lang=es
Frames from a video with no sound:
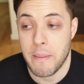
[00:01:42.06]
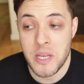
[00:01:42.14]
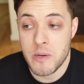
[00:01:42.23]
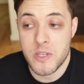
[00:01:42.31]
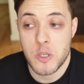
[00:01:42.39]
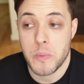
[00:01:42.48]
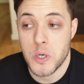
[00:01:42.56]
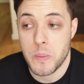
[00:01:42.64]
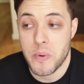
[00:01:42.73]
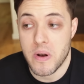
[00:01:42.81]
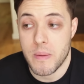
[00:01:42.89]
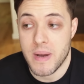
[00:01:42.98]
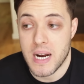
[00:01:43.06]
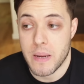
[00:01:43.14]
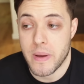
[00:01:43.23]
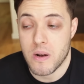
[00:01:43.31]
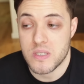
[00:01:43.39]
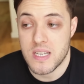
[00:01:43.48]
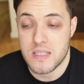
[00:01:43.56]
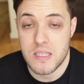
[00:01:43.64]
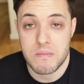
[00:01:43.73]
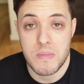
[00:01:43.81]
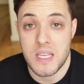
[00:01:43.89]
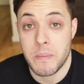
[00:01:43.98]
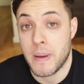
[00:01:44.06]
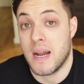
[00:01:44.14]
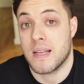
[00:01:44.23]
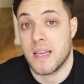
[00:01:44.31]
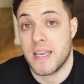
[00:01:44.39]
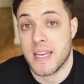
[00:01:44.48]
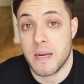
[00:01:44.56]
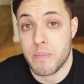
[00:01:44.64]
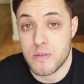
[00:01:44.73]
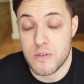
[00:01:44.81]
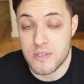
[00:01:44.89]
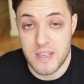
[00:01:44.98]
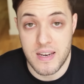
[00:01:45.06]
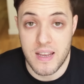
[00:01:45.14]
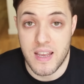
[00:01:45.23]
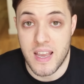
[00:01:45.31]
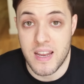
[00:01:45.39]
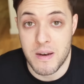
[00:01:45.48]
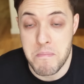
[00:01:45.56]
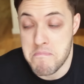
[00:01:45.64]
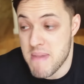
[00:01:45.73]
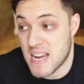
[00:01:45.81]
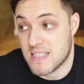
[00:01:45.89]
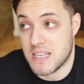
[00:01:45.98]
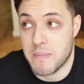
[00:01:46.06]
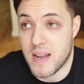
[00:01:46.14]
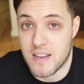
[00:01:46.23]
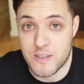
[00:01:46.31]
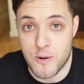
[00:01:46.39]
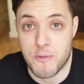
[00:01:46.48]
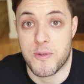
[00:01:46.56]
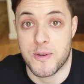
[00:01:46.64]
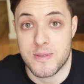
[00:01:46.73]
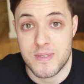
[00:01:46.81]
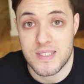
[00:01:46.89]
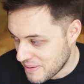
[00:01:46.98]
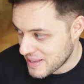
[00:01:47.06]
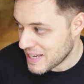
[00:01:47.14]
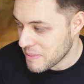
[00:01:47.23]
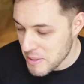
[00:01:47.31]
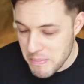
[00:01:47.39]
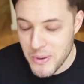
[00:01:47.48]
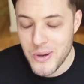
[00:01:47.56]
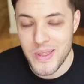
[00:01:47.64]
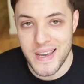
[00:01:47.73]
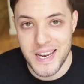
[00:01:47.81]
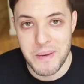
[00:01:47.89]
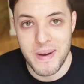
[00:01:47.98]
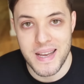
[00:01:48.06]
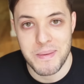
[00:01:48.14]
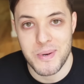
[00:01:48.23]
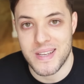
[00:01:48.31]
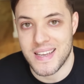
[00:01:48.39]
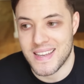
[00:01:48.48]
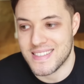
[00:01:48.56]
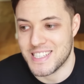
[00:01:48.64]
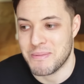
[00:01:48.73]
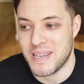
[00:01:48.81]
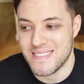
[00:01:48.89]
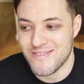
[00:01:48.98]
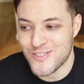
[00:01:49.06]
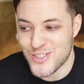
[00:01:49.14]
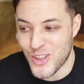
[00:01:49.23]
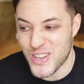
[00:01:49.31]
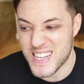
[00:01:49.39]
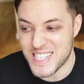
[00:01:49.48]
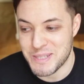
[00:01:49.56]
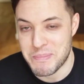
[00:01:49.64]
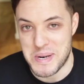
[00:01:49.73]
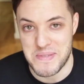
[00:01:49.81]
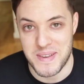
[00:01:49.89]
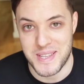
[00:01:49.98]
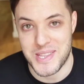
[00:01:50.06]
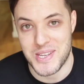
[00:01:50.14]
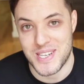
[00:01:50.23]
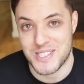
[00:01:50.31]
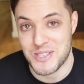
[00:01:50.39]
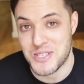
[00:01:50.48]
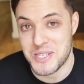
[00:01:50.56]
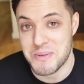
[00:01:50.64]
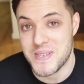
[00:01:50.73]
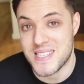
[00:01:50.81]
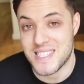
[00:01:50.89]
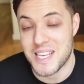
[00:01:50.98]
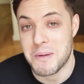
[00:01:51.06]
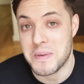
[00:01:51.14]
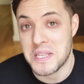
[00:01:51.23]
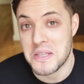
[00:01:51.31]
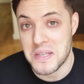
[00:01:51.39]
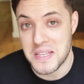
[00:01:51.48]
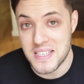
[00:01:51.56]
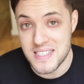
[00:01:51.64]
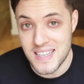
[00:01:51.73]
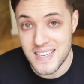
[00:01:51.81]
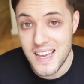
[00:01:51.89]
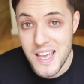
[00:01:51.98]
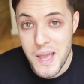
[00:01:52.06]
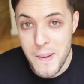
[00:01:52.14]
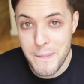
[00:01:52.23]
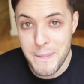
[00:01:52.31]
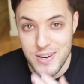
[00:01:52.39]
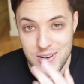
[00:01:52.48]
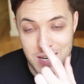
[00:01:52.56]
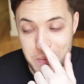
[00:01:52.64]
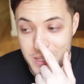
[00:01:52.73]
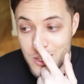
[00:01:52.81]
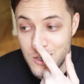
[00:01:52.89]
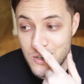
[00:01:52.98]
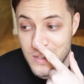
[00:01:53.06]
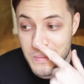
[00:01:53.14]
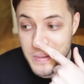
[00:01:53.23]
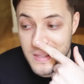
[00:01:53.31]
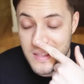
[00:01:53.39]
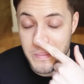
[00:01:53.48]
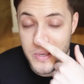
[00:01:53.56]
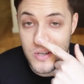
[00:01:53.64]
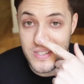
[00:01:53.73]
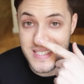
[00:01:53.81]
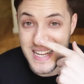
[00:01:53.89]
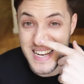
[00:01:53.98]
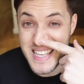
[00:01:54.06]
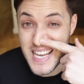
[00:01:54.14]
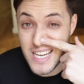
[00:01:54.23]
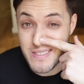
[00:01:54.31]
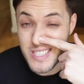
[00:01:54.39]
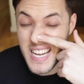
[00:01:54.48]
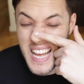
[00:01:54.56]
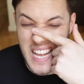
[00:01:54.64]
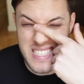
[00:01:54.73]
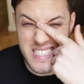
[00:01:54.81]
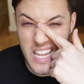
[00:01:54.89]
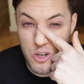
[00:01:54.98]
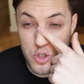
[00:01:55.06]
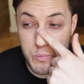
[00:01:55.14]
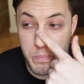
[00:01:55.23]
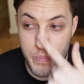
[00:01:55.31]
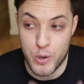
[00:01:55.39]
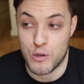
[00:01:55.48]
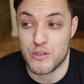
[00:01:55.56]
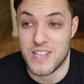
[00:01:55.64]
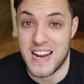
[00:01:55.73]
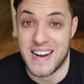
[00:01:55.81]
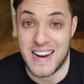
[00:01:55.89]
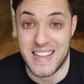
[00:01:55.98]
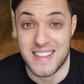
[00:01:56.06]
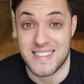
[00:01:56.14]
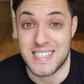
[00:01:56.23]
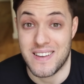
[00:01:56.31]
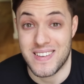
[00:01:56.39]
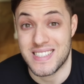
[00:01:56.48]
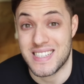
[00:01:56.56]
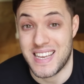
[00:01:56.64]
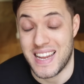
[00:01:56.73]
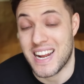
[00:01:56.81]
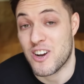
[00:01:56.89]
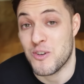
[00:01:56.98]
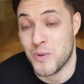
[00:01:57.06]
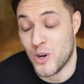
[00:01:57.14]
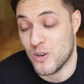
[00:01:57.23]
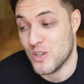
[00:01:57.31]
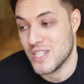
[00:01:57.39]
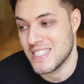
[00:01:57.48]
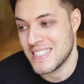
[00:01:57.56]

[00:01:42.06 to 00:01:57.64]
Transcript: A mí no me supone un problema grabarlos así y para el que quiera pues los tiene en máxima resolución. La verdad que me da un poco de grima, ¿eh? porque se ven todas las imperfecciones no sé si visteis el vídeo de Disney, pero en el vídeo del principio salía hasta los poros de la nariz, ¿sabes? Que era como...